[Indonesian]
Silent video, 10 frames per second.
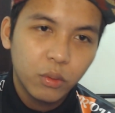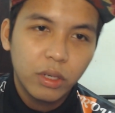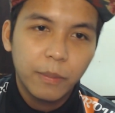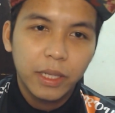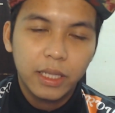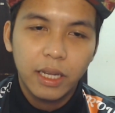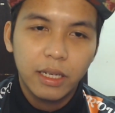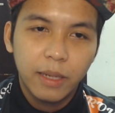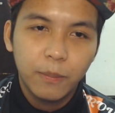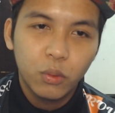untuk dapatkan
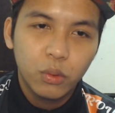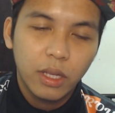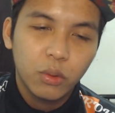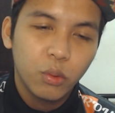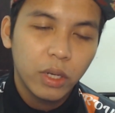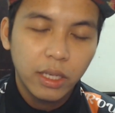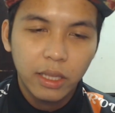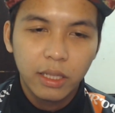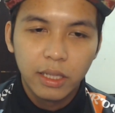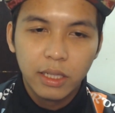61 ringgit